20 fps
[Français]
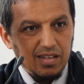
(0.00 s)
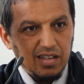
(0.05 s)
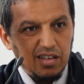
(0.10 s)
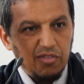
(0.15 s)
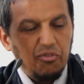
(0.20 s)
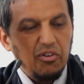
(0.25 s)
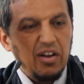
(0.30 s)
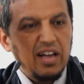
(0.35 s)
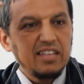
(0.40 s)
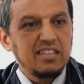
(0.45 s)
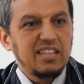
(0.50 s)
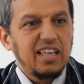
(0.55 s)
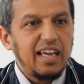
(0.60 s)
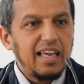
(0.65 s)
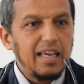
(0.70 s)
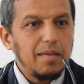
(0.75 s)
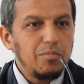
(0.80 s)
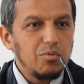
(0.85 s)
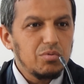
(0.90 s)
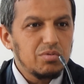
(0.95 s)
qui fait un
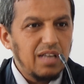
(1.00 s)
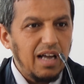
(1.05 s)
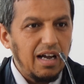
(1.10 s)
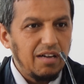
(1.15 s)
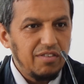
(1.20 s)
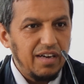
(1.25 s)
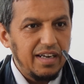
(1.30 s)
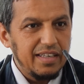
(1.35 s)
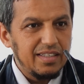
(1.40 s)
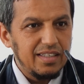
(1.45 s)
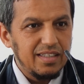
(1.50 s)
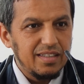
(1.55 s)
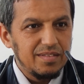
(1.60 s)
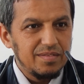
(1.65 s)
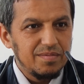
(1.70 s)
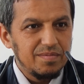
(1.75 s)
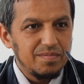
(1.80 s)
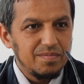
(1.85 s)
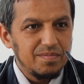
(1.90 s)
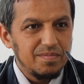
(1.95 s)
très bon travail
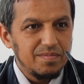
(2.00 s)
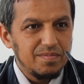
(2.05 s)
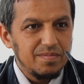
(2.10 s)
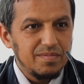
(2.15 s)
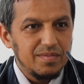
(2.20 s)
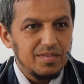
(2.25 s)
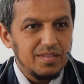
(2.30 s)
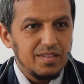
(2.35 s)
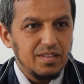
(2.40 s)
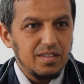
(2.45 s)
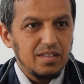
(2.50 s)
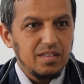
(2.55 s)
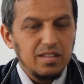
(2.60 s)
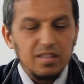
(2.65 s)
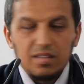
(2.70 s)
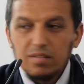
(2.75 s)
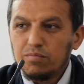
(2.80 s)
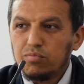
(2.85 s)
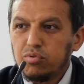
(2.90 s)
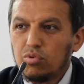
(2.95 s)

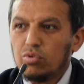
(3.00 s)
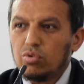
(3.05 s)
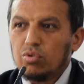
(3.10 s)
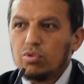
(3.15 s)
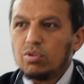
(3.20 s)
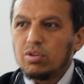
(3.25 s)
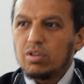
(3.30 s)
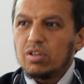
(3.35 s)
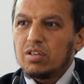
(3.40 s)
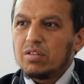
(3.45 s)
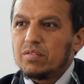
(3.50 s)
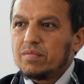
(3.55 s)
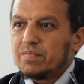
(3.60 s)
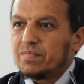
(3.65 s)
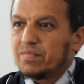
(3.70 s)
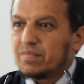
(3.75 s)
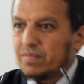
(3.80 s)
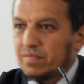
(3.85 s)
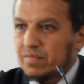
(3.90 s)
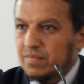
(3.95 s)
pour
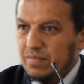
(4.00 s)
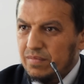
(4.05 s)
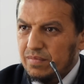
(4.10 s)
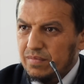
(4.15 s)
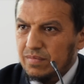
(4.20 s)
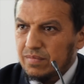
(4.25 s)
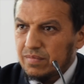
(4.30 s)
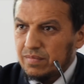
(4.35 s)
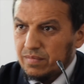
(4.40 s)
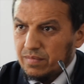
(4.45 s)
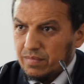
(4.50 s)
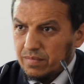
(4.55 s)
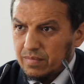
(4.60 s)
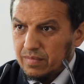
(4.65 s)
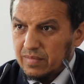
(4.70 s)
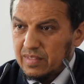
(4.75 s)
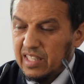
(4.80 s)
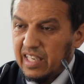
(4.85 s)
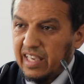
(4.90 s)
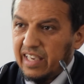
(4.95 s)

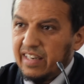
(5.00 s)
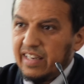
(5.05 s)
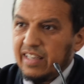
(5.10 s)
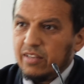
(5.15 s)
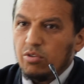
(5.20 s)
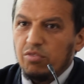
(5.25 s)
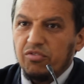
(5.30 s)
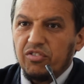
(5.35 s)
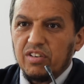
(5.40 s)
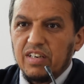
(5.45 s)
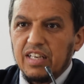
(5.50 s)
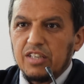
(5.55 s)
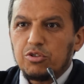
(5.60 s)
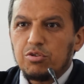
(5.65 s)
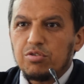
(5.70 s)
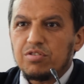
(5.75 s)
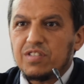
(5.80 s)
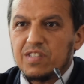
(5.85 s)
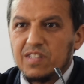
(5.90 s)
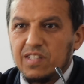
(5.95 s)
traîner devant la
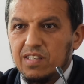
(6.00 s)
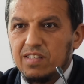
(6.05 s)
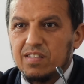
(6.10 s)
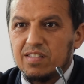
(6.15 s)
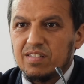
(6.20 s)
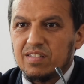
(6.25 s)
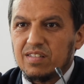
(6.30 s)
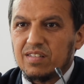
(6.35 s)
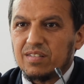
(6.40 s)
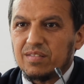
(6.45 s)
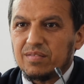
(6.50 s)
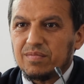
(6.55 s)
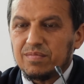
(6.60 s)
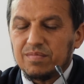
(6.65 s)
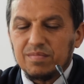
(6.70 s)
justice